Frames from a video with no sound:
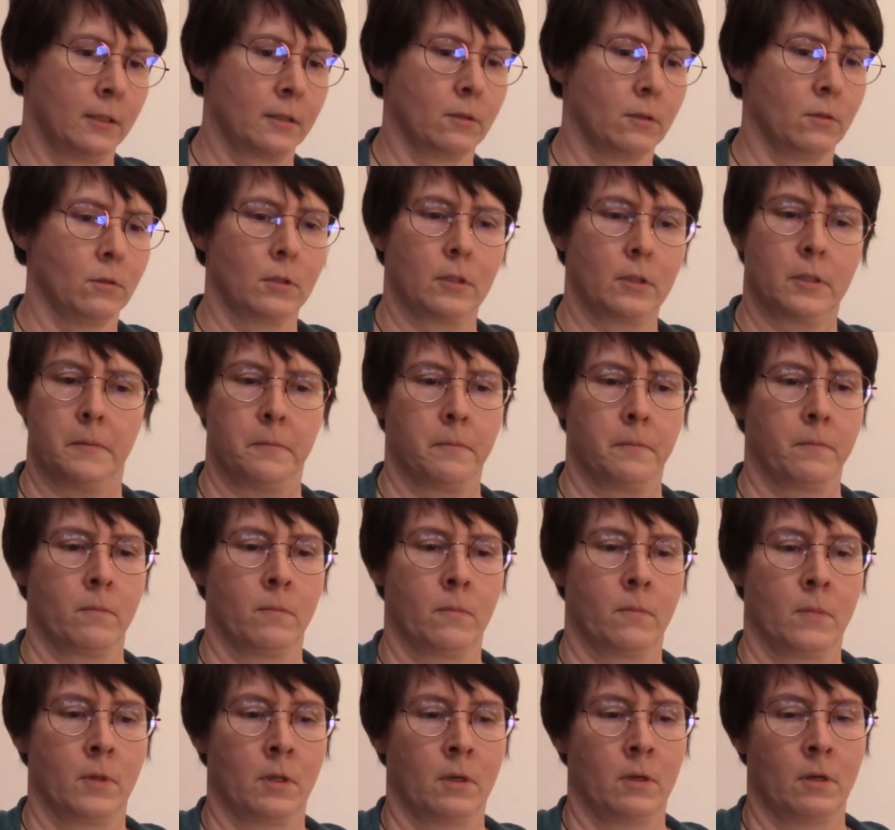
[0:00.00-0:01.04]
und
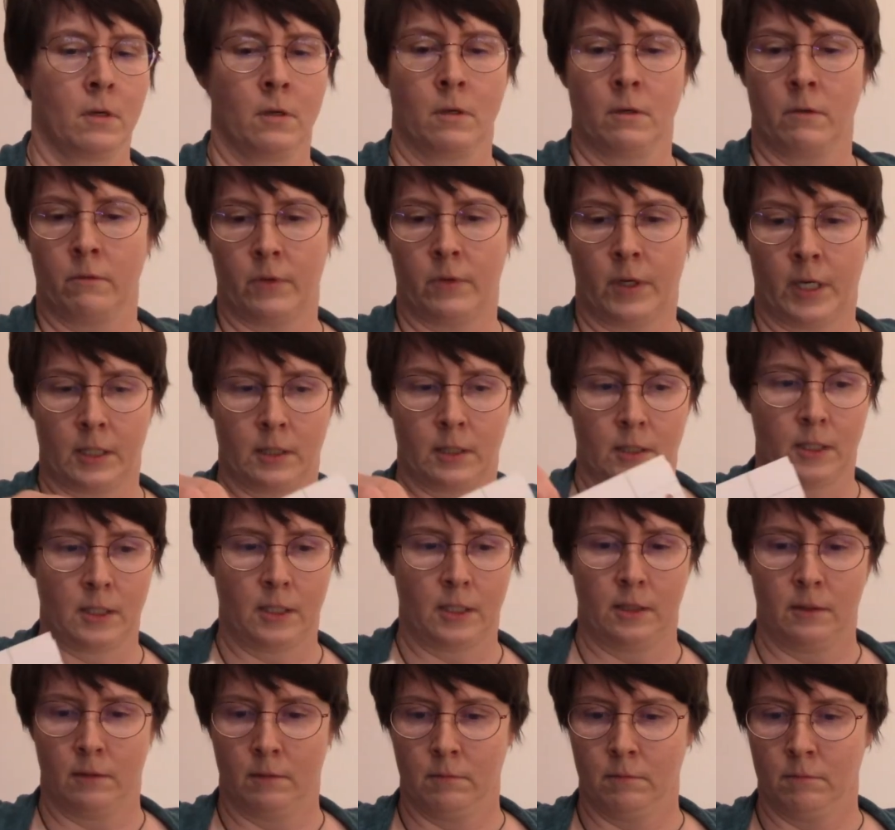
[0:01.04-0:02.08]
wir hatten da
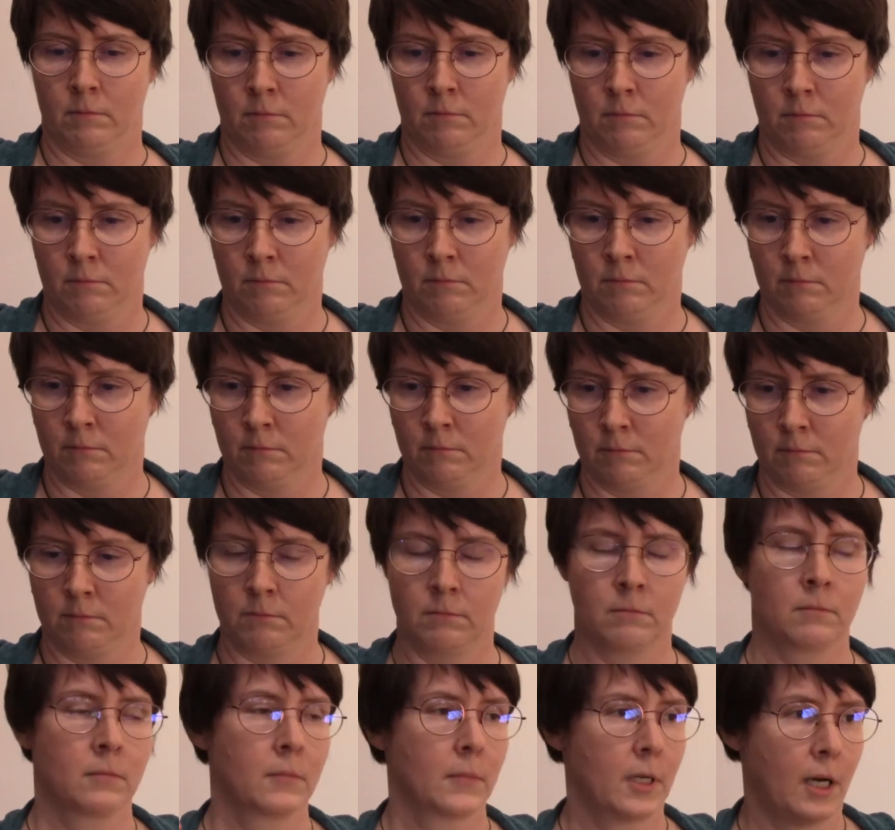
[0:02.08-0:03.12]
den
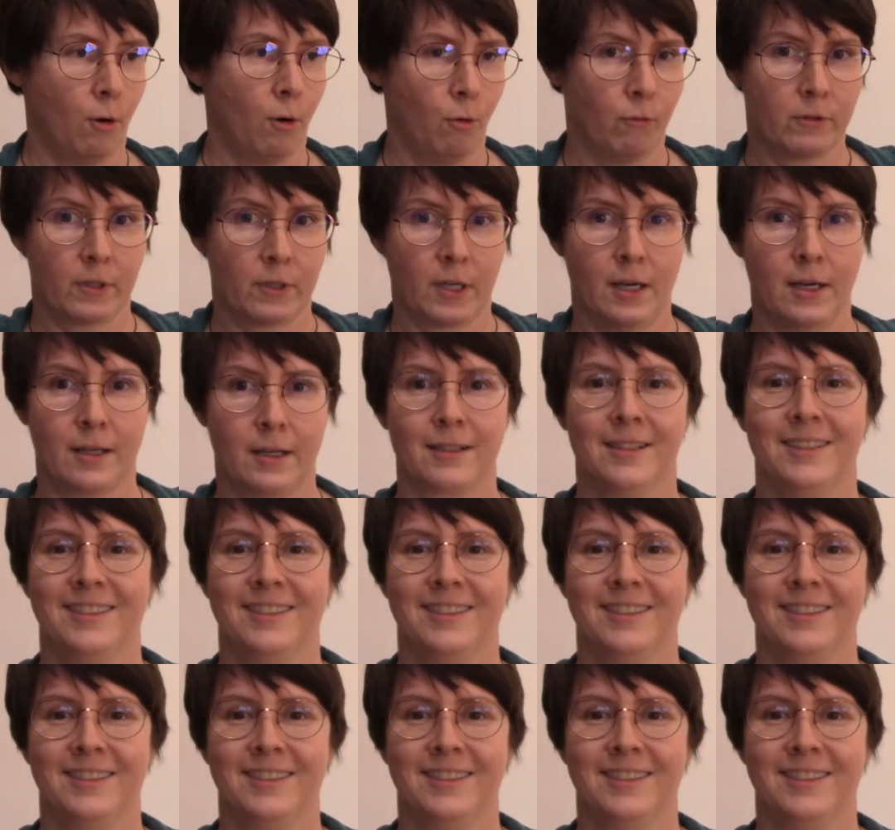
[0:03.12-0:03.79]
Auftrag,